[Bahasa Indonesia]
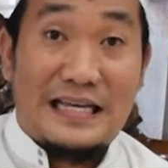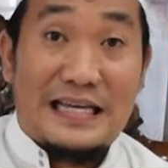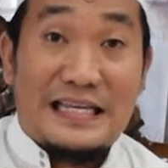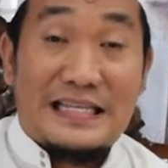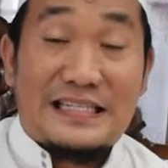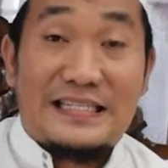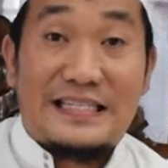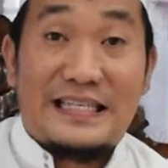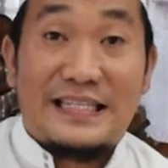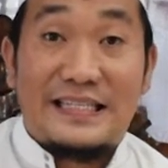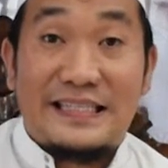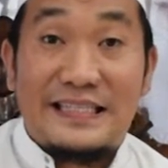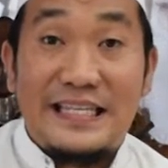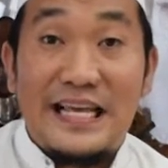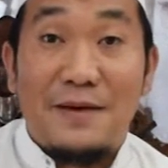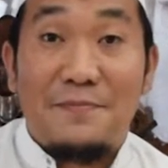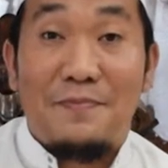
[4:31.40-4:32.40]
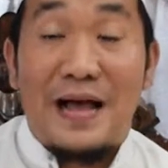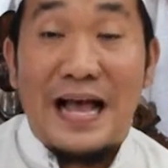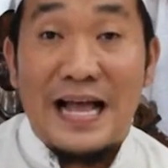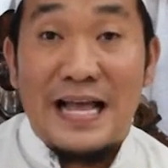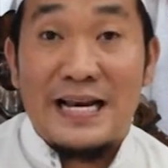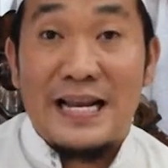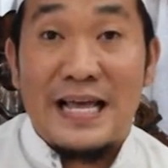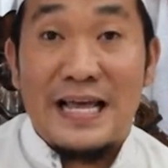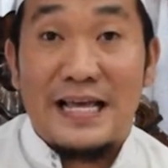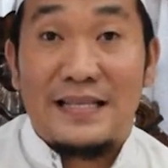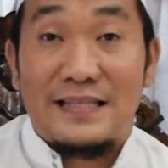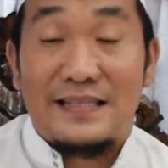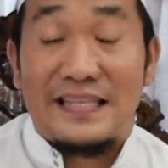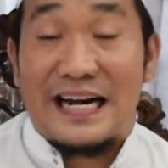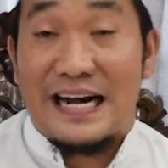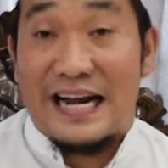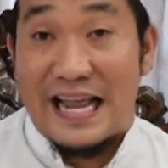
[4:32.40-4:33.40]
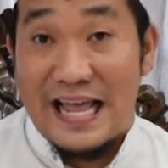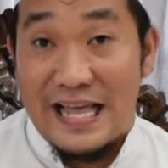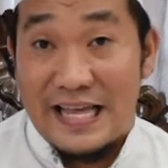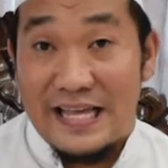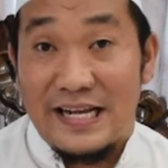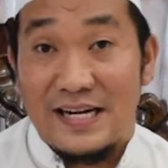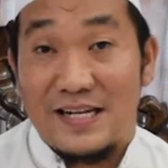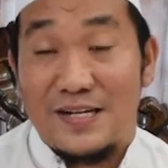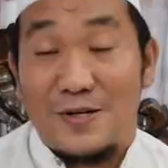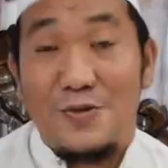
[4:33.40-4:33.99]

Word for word: setiap anak terlahir ke